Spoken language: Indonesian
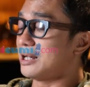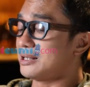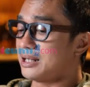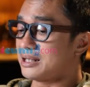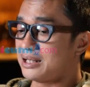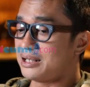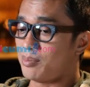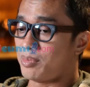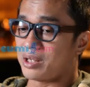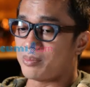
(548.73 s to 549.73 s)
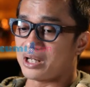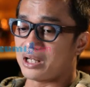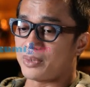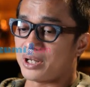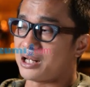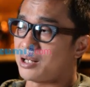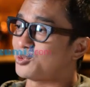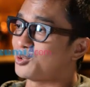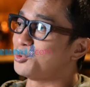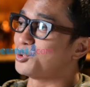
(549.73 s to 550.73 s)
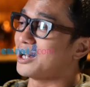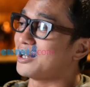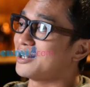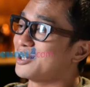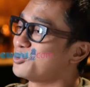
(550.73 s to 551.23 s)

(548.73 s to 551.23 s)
ajarkan dia bagaimana menanam terumbu karang